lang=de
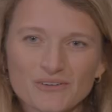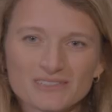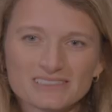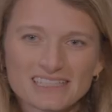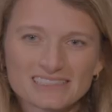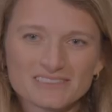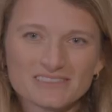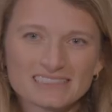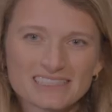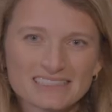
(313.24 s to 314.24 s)
Und da sind
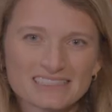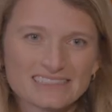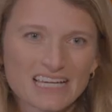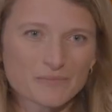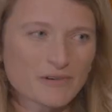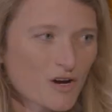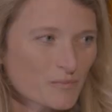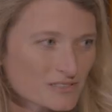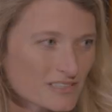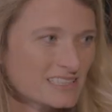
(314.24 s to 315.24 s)
wir sehr, sehr dankbar, auch
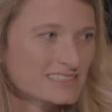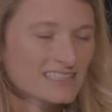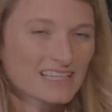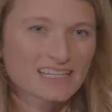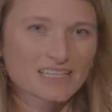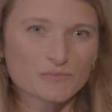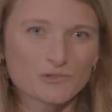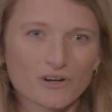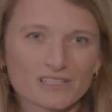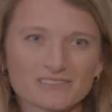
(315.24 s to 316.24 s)
besonders der Galerie
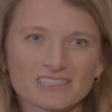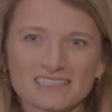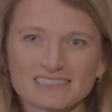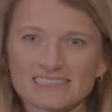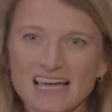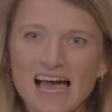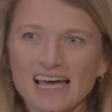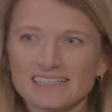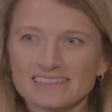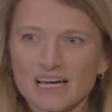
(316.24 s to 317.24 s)
Buchholz wieder, dass die
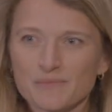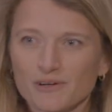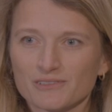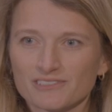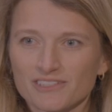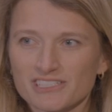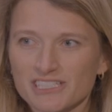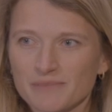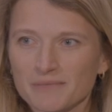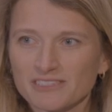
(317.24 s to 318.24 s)
ein Jahr bei uns noch stehen bleibt.